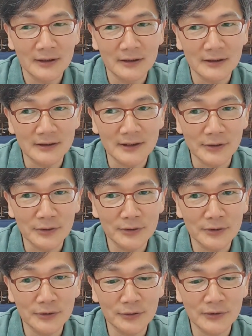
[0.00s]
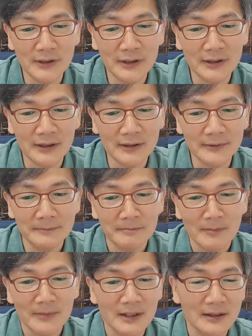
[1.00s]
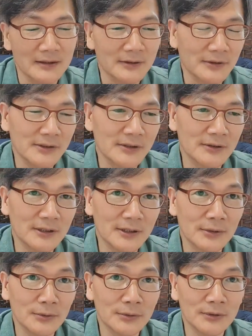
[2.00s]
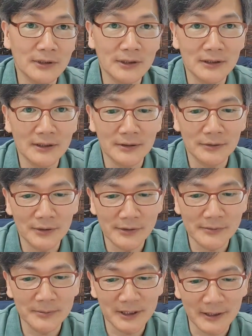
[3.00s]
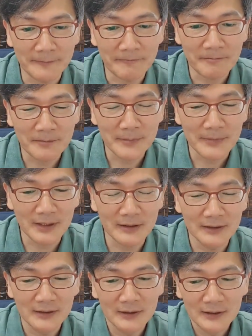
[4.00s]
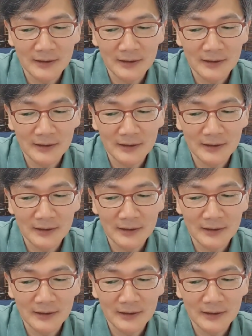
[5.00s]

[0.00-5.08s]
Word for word: 어, 자손을 유지해야 되는 네, 그런 상황에 놓여 있게 되었습니다. 네.